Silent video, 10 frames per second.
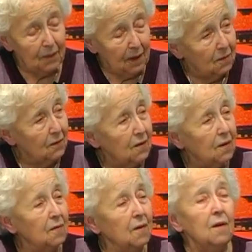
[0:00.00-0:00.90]

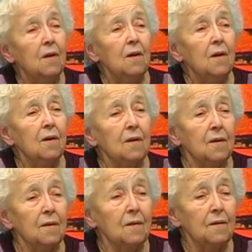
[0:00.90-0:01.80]
pracownicy
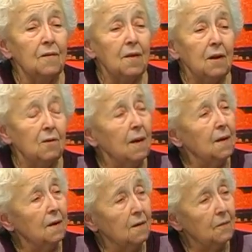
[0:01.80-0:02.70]
y, w
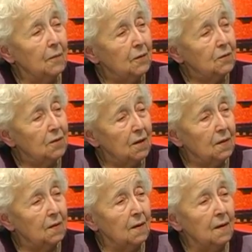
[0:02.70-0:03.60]
zakładach w
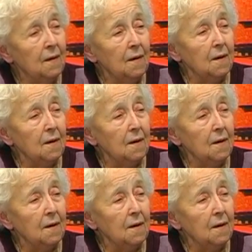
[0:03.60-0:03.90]
Pełcznicy.